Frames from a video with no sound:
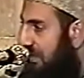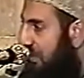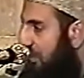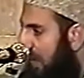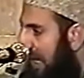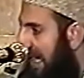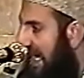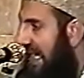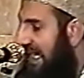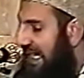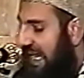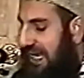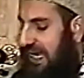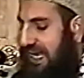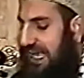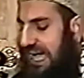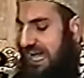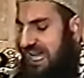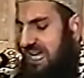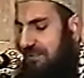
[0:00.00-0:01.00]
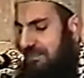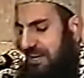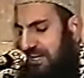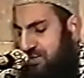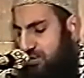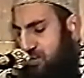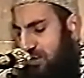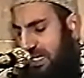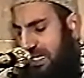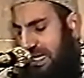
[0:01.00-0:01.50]
وأنا
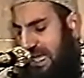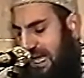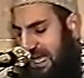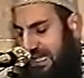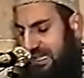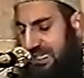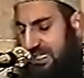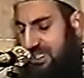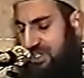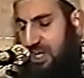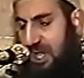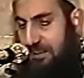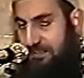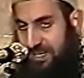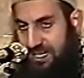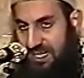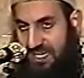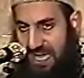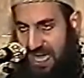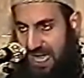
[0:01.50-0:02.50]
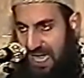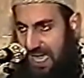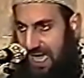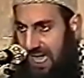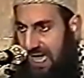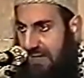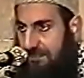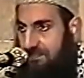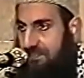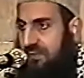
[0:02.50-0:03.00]
الغيمة للأرض
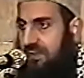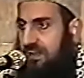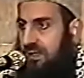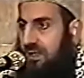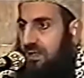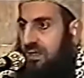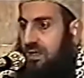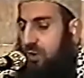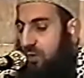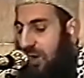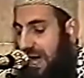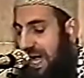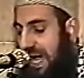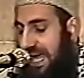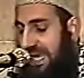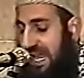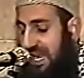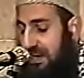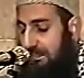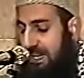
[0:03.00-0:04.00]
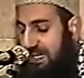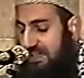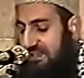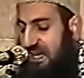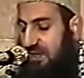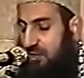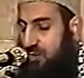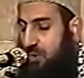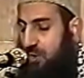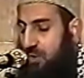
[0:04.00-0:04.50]
جميعا وأنا
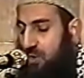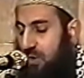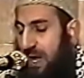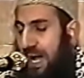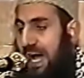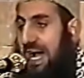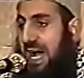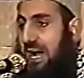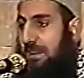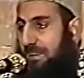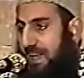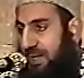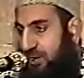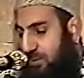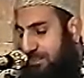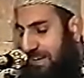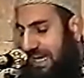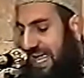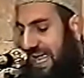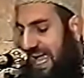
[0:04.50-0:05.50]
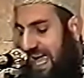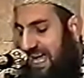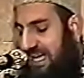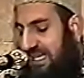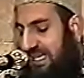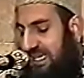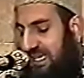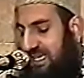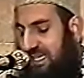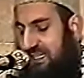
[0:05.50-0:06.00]
المطر الوابل
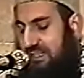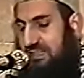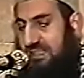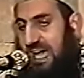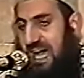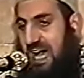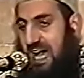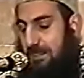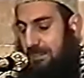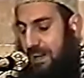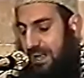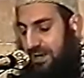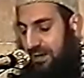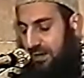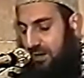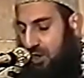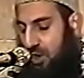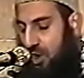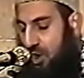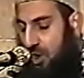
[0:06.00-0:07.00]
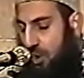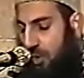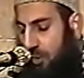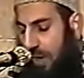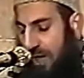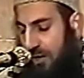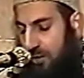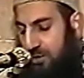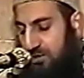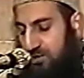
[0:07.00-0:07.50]
بالحق كتابا
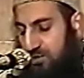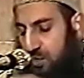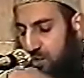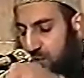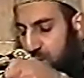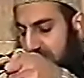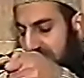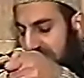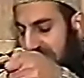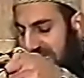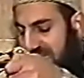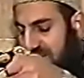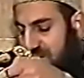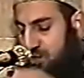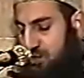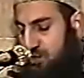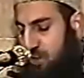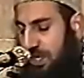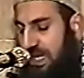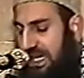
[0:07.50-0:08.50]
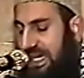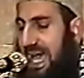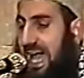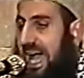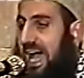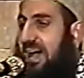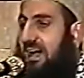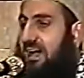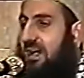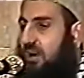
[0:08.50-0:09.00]
ونصوص
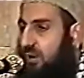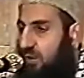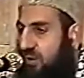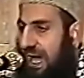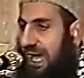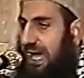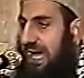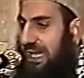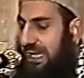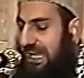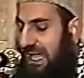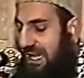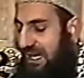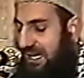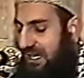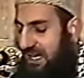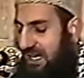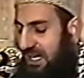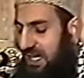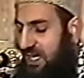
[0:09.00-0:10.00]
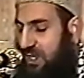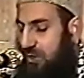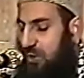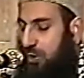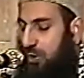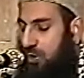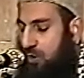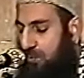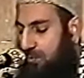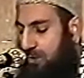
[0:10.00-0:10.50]
السنة وأنا الريح
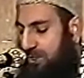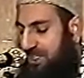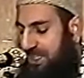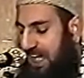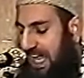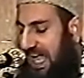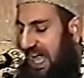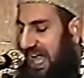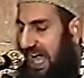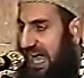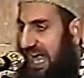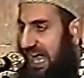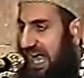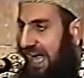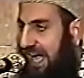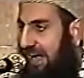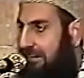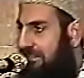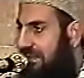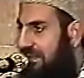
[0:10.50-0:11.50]
المشاعة